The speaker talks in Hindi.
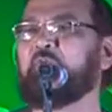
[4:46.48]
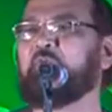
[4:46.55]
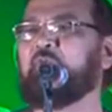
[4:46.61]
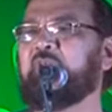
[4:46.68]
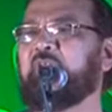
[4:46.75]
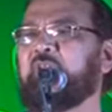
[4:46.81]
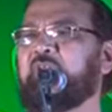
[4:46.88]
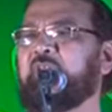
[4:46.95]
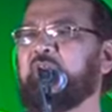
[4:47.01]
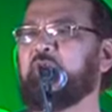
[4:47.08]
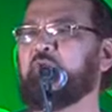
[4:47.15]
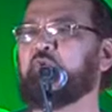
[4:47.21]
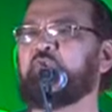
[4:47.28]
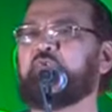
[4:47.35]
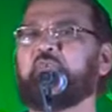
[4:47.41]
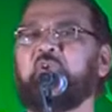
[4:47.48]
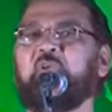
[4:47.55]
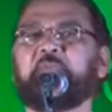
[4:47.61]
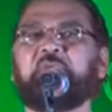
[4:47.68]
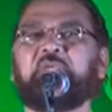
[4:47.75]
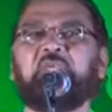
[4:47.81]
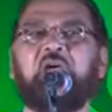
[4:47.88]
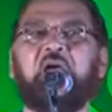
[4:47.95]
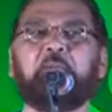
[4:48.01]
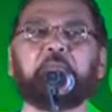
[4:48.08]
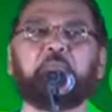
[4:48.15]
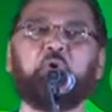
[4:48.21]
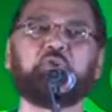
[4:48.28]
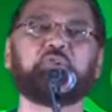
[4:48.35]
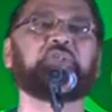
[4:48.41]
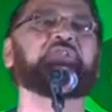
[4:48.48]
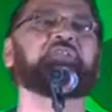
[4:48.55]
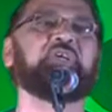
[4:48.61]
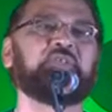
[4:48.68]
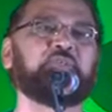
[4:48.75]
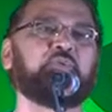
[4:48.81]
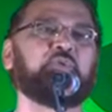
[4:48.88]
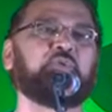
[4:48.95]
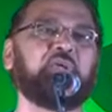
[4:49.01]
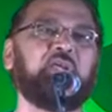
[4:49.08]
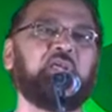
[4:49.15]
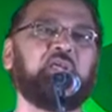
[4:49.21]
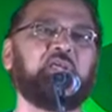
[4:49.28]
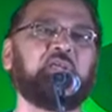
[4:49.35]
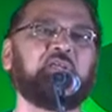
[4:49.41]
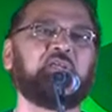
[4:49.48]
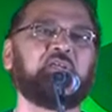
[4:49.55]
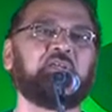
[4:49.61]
हो गई है या खुश फहमी कि आप बहुत अच्छा सुन रहे हैं